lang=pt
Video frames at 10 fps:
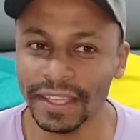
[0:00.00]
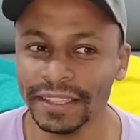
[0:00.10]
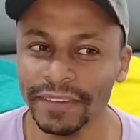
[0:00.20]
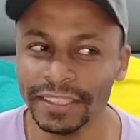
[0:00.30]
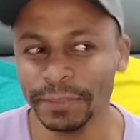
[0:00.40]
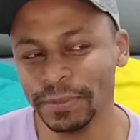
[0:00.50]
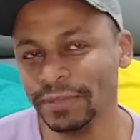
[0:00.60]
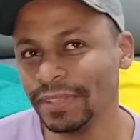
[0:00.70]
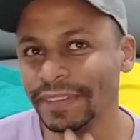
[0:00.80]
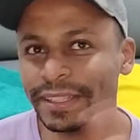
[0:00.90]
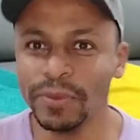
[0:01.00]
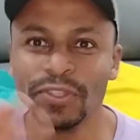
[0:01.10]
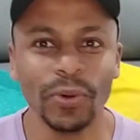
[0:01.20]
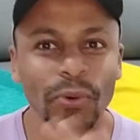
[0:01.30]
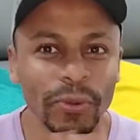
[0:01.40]
tava tipo assim, não tava tão
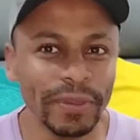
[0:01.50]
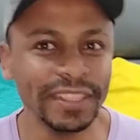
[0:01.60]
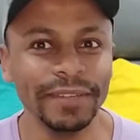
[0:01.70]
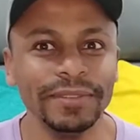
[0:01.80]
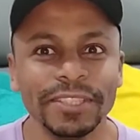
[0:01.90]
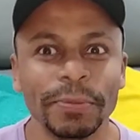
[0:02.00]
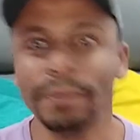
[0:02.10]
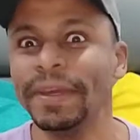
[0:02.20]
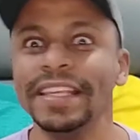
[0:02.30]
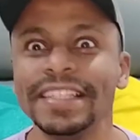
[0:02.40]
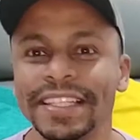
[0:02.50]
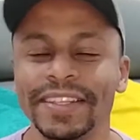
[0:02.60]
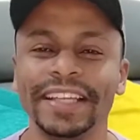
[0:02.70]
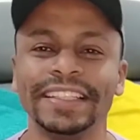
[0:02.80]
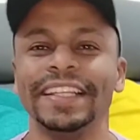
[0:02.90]
escuro, mas tava tipo amanhecido
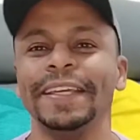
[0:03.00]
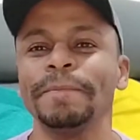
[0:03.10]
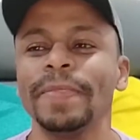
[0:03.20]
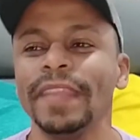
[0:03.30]
ainda, né?